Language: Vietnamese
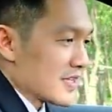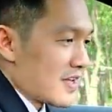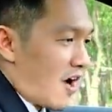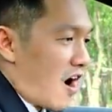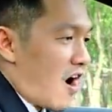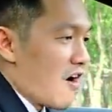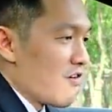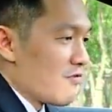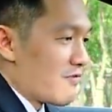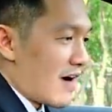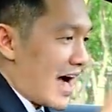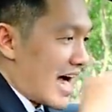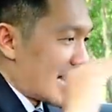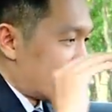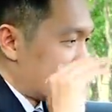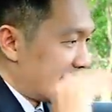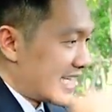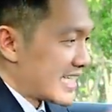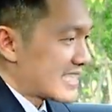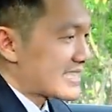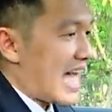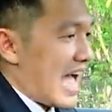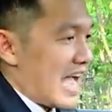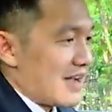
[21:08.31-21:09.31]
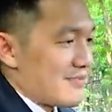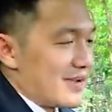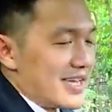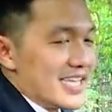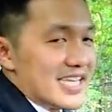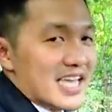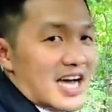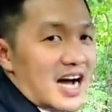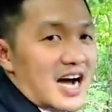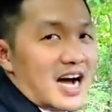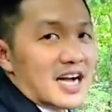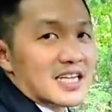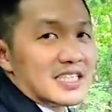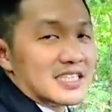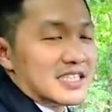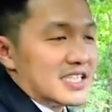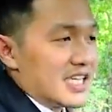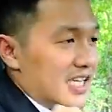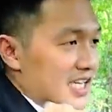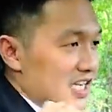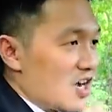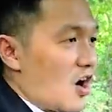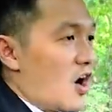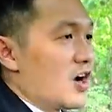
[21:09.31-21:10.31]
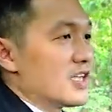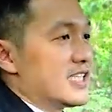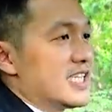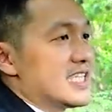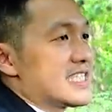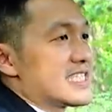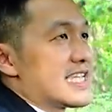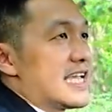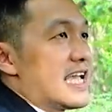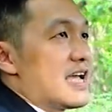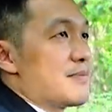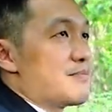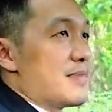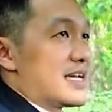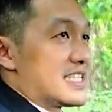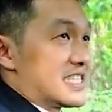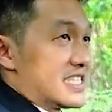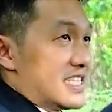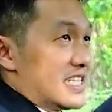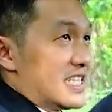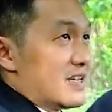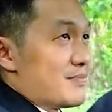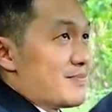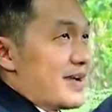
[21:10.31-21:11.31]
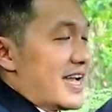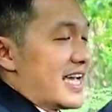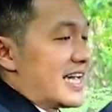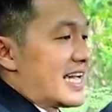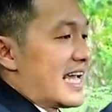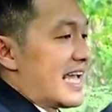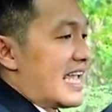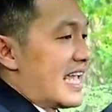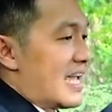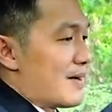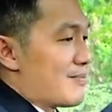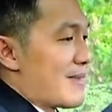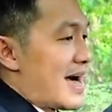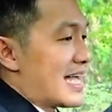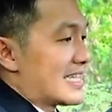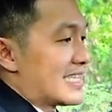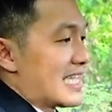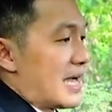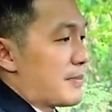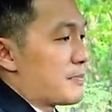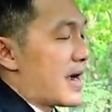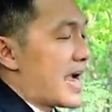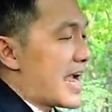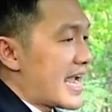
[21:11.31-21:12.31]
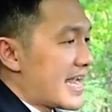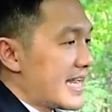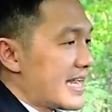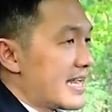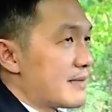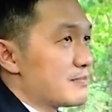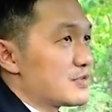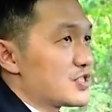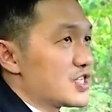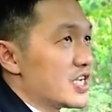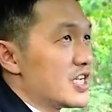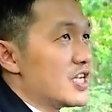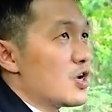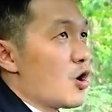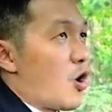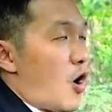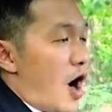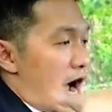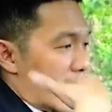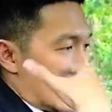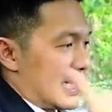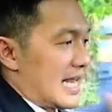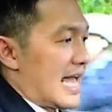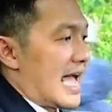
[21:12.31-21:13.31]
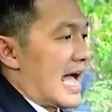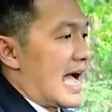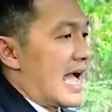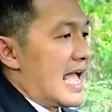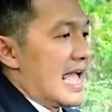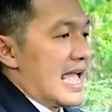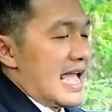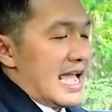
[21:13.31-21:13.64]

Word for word: đó và hiện tại bây giờ chỉ có chiếc xe Mercedes-Benz E300 AMG hoặc là